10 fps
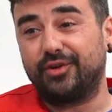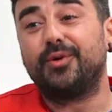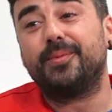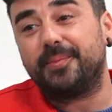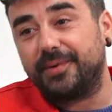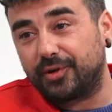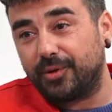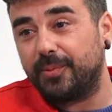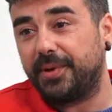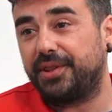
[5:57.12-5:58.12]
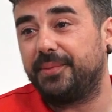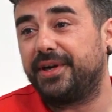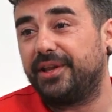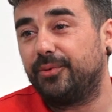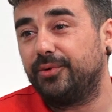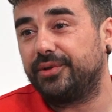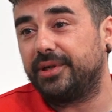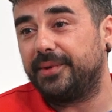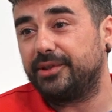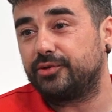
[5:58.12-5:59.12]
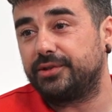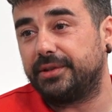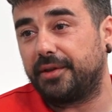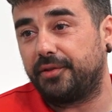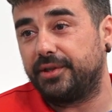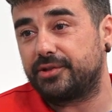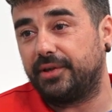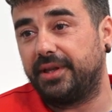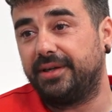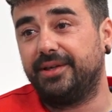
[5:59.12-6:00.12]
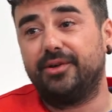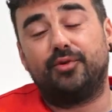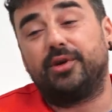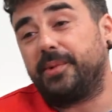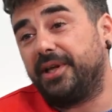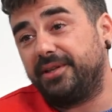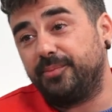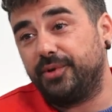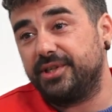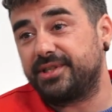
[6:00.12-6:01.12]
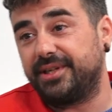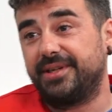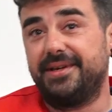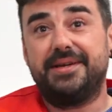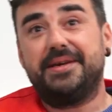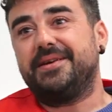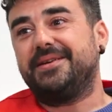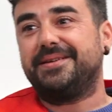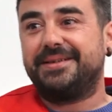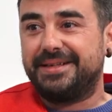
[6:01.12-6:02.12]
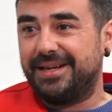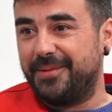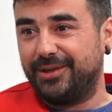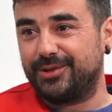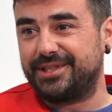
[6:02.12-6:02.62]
cómo, percibe cada uno también su situación de soledad. Lo que para ti puede ser la mayor